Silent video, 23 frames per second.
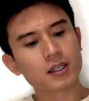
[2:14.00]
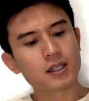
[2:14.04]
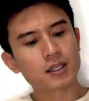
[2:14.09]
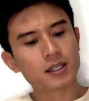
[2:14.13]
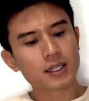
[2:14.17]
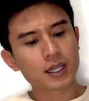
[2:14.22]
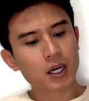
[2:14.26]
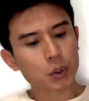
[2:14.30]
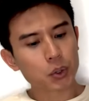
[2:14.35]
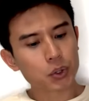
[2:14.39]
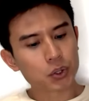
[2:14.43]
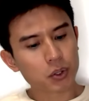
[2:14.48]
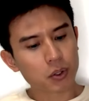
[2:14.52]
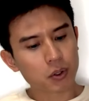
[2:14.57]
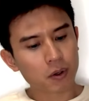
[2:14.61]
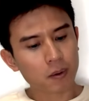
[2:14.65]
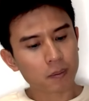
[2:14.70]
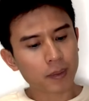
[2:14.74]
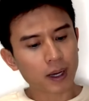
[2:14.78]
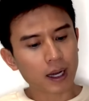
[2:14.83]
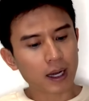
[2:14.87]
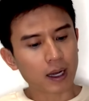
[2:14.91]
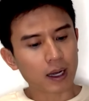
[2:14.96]
小
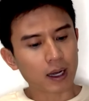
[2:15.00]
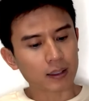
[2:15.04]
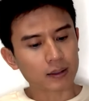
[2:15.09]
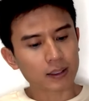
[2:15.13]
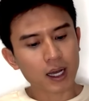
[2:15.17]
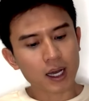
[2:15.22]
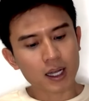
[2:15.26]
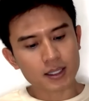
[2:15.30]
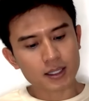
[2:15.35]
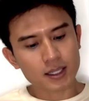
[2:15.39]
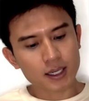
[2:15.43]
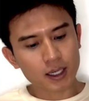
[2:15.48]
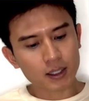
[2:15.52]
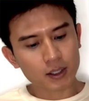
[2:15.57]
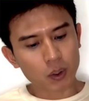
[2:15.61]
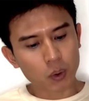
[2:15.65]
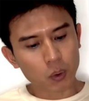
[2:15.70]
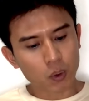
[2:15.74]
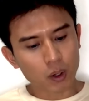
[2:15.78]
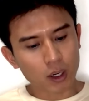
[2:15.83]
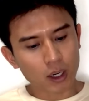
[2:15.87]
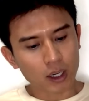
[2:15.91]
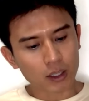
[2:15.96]
熊把大家
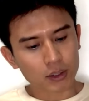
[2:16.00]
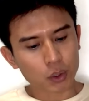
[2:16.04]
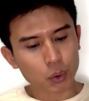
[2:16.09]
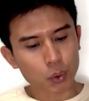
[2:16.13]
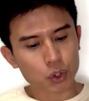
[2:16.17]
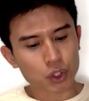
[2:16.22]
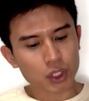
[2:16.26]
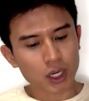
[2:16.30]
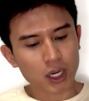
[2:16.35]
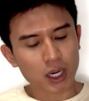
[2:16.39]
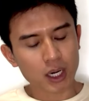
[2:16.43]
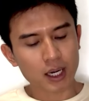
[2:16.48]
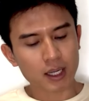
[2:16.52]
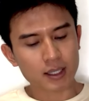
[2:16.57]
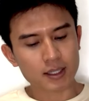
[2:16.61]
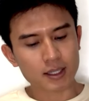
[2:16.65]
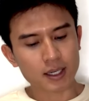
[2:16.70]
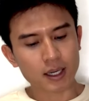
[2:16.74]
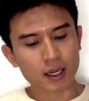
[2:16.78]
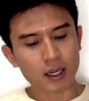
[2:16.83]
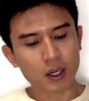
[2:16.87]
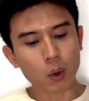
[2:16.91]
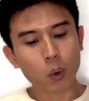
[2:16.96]
的花都插
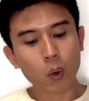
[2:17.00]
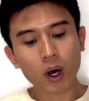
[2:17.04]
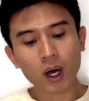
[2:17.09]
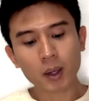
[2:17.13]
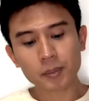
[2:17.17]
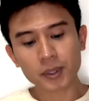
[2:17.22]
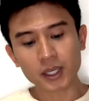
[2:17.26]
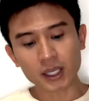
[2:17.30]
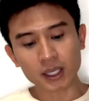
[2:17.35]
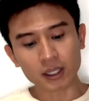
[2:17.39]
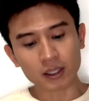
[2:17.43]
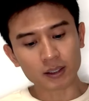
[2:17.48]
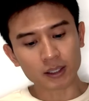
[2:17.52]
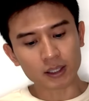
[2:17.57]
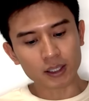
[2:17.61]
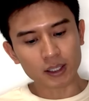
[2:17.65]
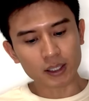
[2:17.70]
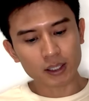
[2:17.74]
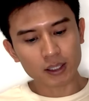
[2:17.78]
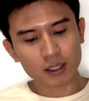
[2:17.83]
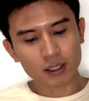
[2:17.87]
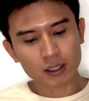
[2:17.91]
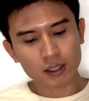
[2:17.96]
在花瓶
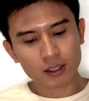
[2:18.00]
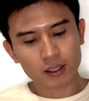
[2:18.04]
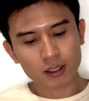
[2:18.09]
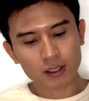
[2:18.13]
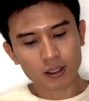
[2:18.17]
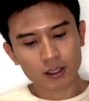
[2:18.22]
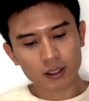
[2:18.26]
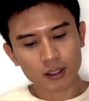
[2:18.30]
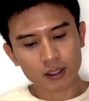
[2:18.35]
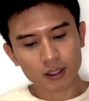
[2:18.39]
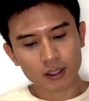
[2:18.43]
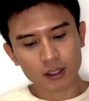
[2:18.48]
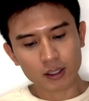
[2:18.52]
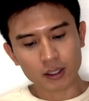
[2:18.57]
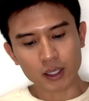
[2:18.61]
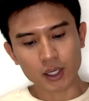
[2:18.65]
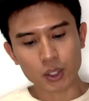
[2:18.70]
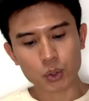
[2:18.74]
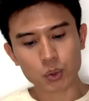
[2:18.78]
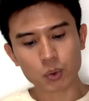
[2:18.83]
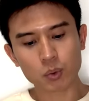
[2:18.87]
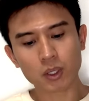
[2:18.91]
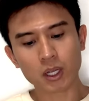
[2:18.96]
里，
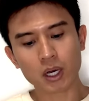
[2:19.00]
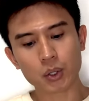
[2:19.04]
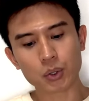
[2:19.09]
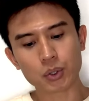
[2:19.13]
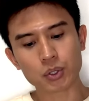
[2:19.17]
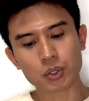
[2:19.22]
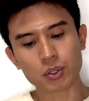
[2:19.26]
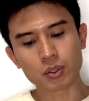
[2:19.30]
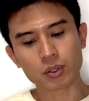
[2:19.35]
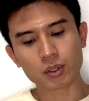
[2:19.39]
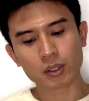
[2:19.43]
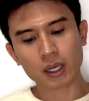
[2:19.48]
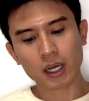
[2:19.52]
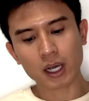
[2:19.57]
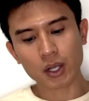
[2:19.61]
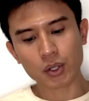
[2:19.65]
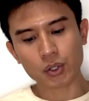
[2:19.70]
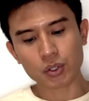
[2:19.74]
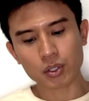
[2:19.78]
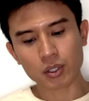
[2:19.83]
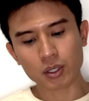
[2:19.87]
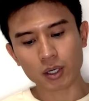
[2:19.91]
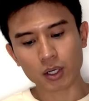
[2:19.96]
野猪老师
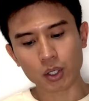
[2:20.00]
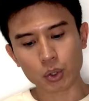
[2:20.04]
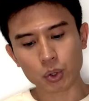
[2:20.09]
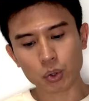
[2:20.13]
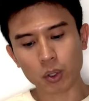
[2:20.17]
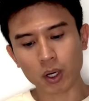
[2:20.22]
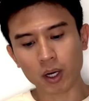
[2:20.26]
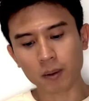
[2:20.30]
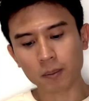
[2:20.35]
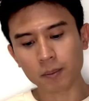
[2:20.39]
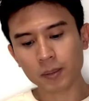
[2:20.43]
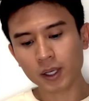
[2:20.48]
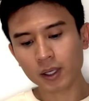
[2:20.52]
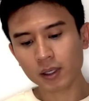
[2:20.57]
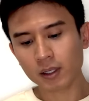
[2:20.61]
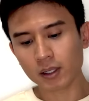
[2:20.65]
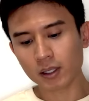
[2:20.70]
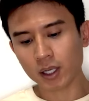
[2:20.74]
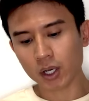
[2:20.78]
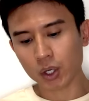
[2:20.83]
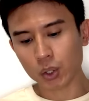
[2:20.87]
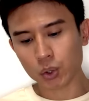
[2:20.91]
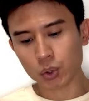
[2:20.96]
看着床边
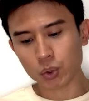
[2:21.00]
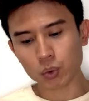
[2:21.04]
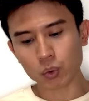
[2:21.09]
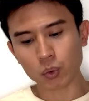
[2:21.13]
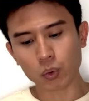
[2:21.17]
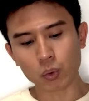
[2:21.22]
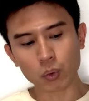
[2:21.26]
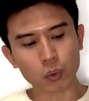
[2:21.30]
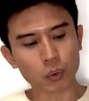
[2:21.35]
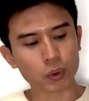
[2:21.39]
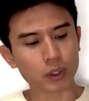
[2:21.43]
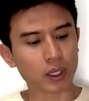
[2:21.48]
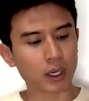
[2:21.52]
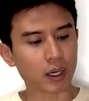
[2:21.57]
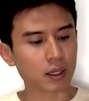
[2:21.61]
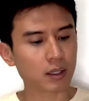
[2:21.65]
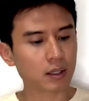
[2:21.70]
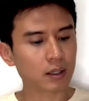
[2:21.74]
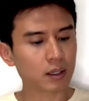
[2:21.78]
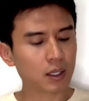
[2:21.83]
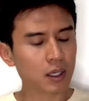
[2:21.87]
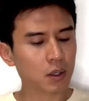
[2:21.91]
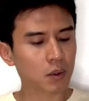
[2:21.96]
的那束五
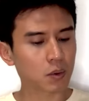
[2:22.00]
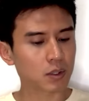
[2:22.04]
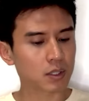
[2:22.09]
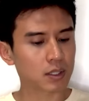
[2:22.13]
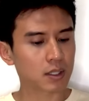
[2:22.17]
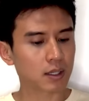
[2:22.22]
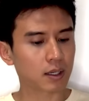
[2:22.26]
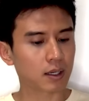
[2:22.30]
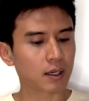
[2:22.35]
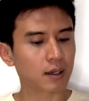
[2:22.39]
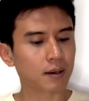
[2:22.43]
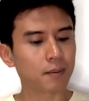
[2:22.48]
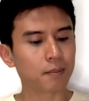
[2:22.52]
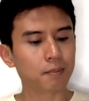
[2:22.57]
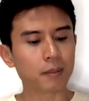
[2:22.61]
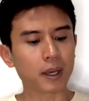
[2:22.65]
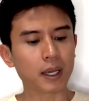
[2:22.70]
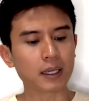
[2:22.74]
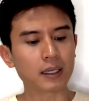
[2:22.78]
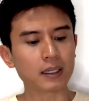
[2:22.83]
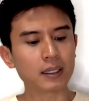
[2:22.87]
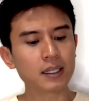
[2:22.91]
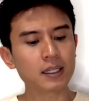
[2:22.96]
颜六色、
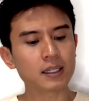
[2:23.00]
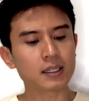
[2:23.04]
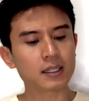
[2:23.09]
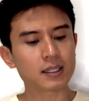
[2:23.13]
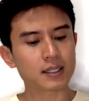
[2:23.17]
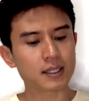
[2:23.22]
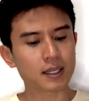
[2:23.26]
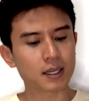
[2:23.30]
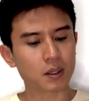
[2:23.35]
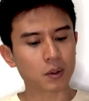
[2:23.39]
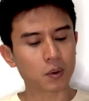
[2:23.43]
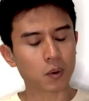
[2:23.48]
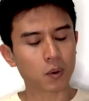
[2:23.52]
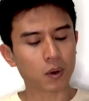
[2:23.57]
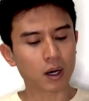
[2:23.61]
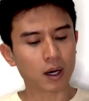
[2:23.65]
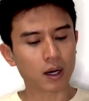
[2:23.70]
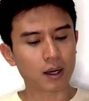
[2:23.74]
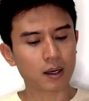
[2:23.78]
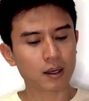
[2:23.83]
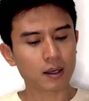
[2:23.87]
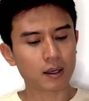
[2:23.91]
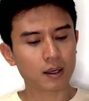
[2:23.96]
美丽的鲜
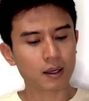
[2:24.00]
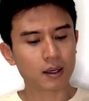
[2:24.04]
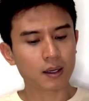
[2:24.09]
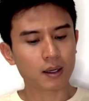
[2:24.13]
花。